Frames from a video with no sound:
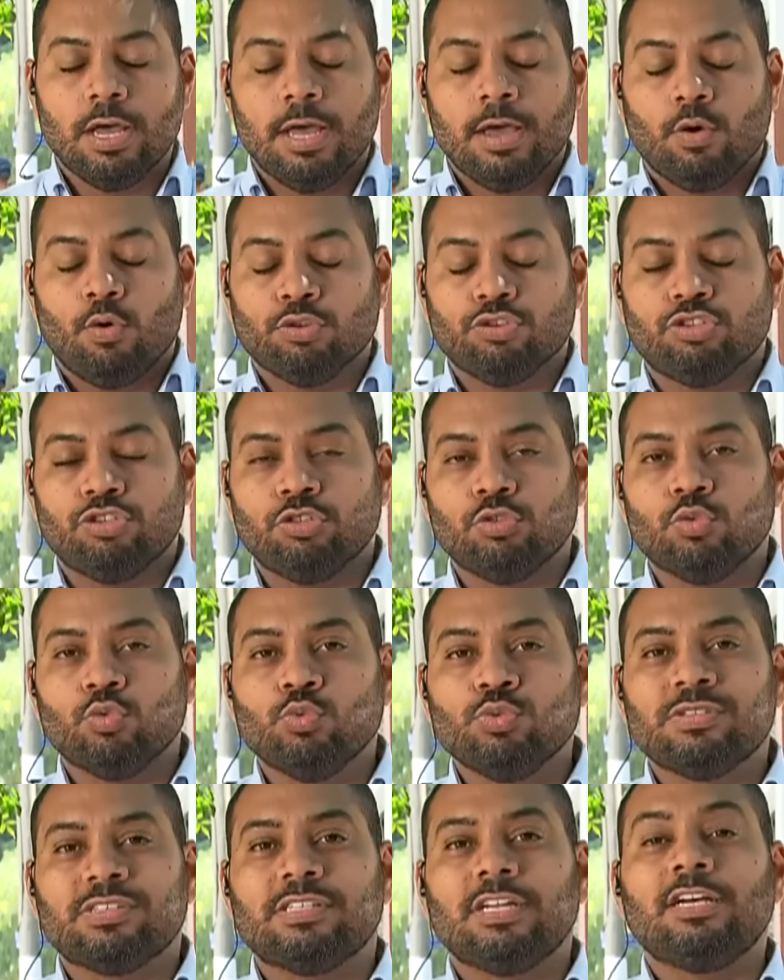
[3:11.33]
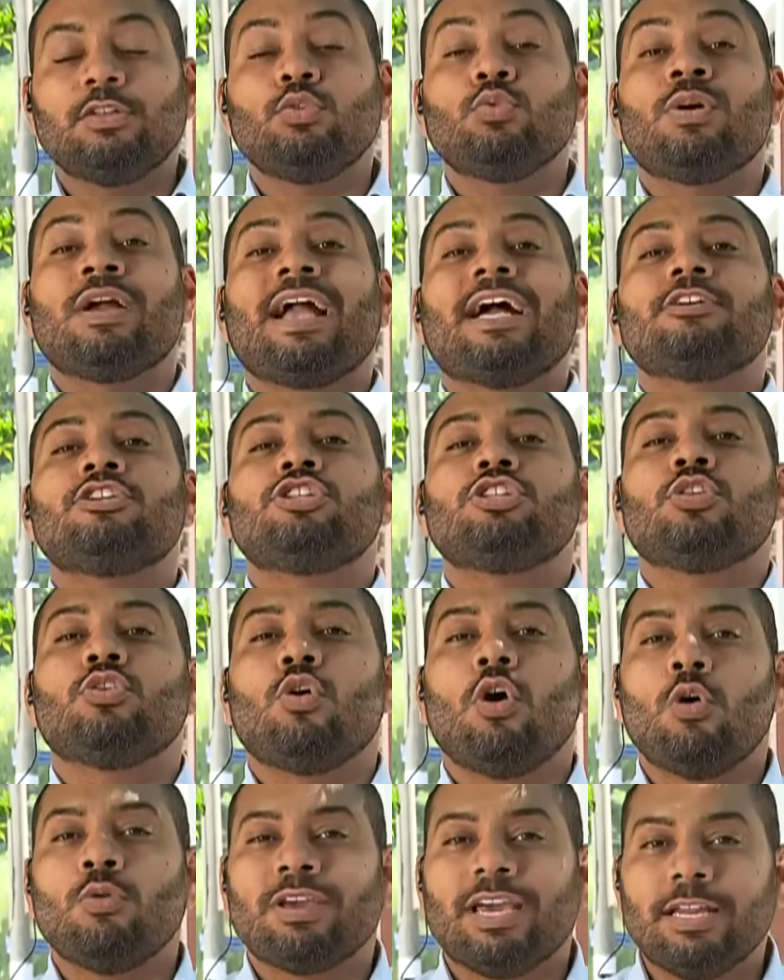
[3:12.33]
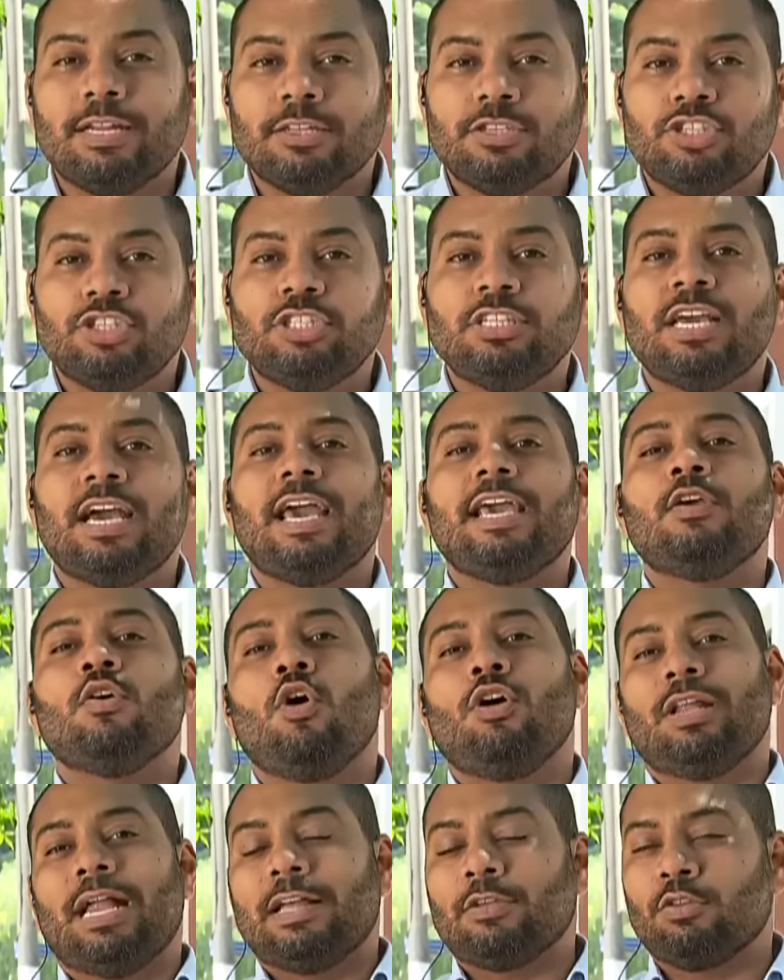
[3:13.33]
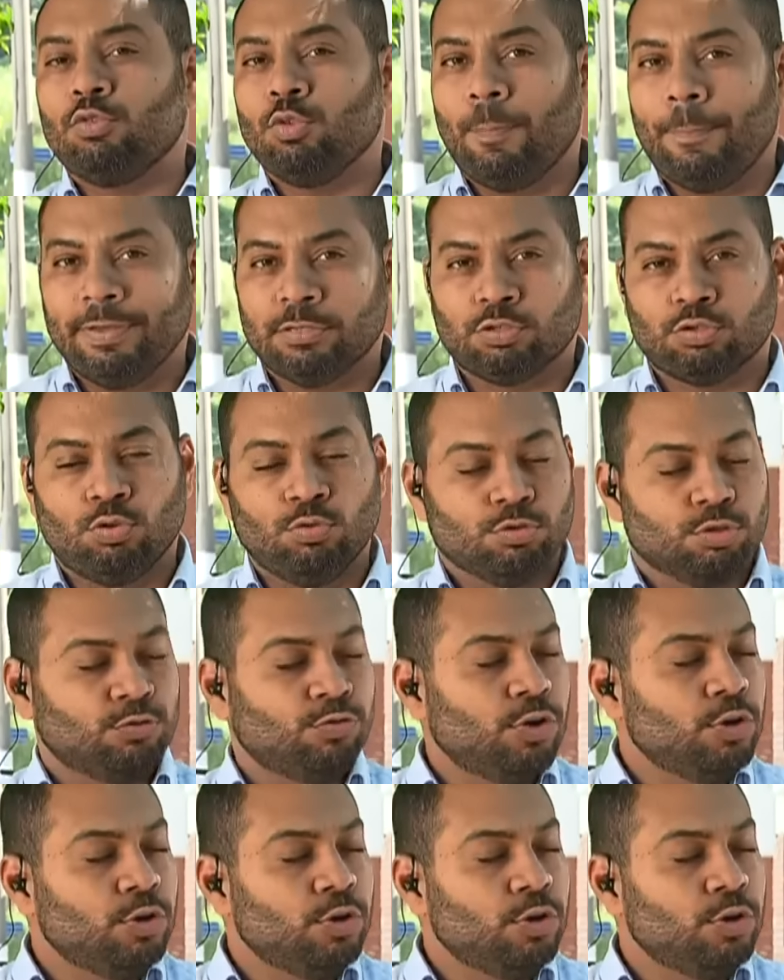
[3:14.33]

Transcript: Gotino, usando o cachecol que ele tinha enrolado no pescoço.